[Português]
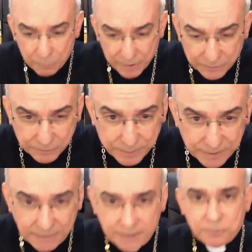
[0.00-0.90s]
o
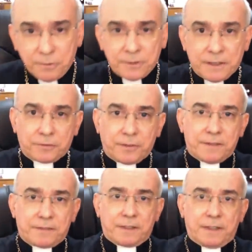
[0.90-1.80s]
Espírito, isso a
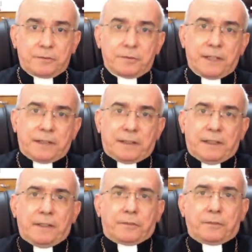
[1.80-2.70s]
Escritura
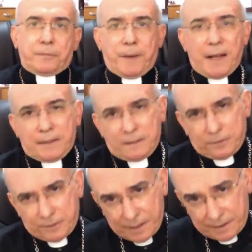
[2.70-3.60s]
diz, os
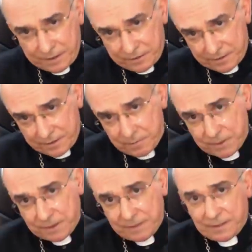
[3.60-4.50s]
padres da igreja
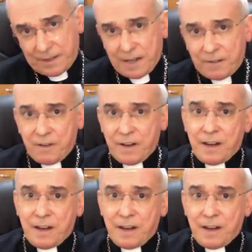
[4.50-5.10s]
sempre disseram,